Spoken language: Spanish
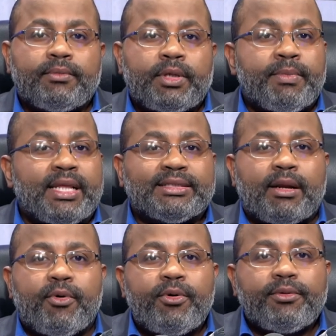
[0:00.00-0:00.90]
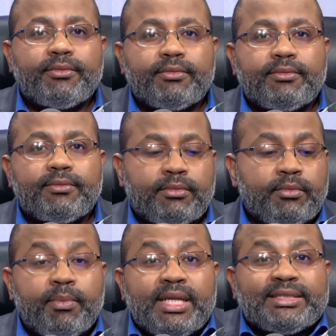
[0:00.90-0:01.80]
Y me desarmó,
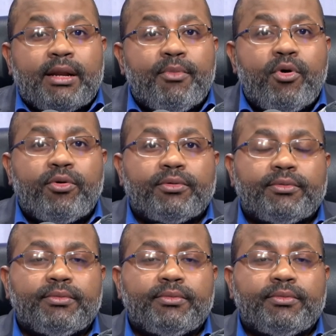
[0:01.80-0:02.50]
me desarmó,